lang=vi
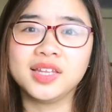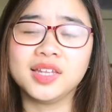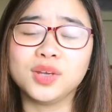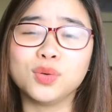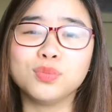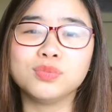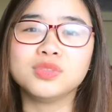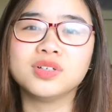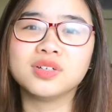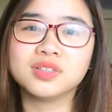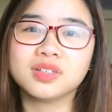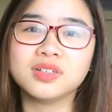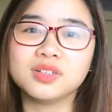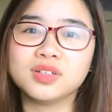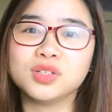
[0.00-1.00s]
Thì cũng tương
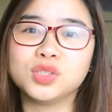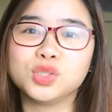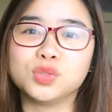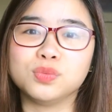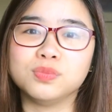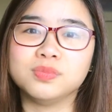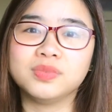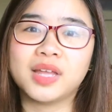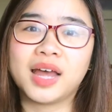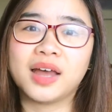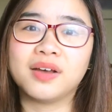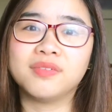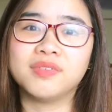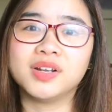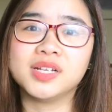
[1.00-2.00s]
tự, chúng
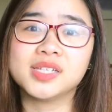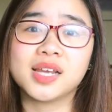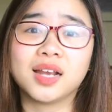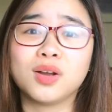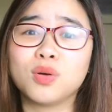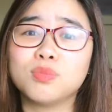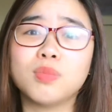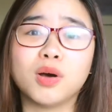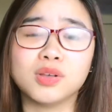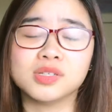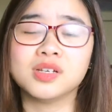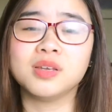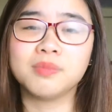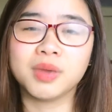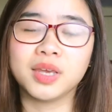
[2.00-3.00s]
ta vẫn sẽ không bỏ
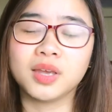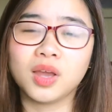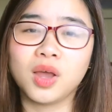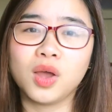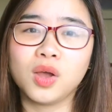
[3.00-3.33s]
rơi mình